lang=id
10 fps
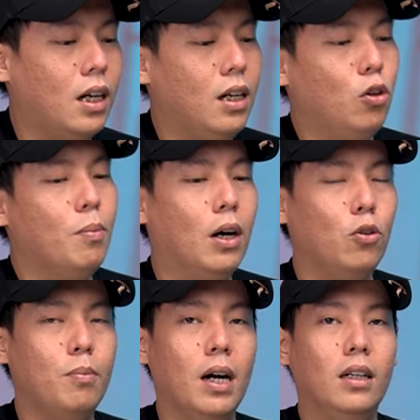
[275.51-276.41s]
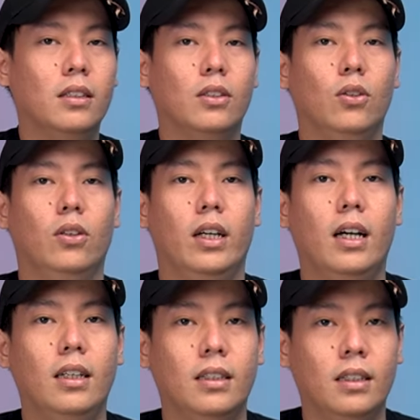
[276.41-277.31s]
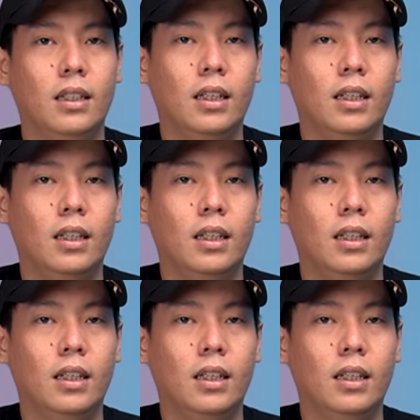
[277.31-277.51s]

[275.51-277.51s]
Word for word: ada lubang-lubang tuh ya